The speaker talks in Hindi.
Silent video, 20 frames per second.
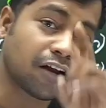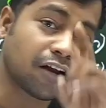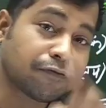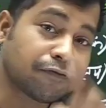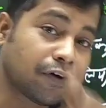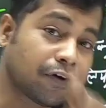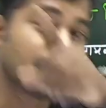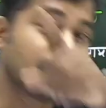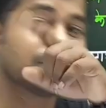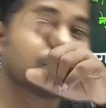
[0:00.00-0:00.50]

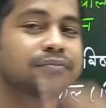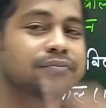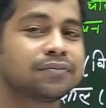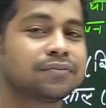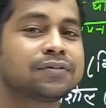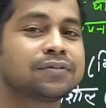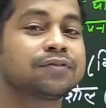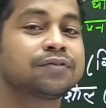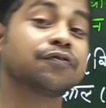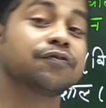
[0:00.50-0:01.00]
कंफर्म
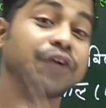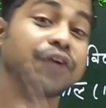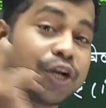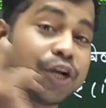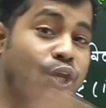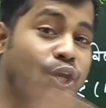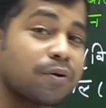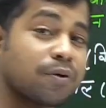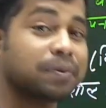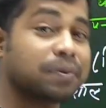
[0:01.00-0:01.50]

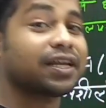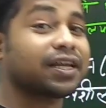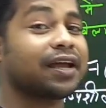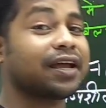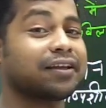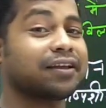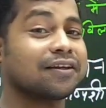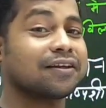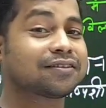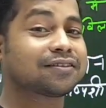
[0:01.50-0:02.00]
वीडियो में
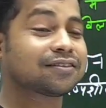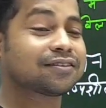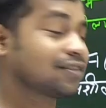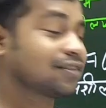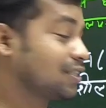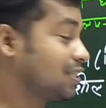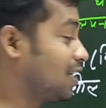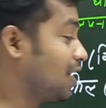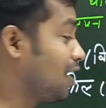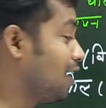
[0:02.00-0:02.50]
बताएंगे
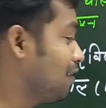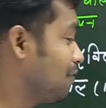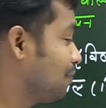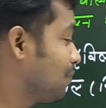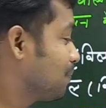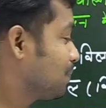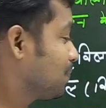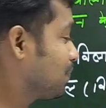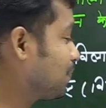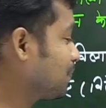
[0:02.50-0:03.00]
ठीक है
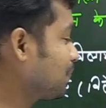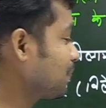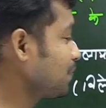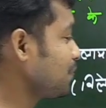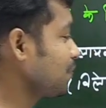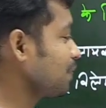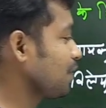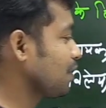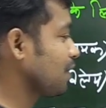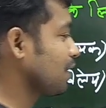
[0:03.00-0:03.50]

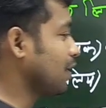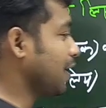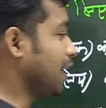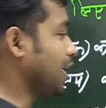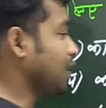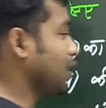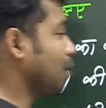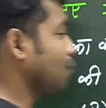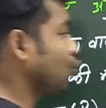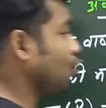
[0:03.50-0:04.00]

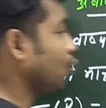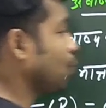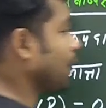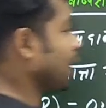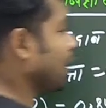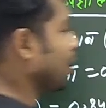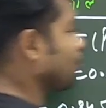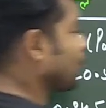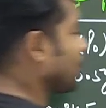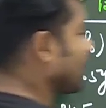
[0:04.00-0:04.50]
एकदम होप नहीं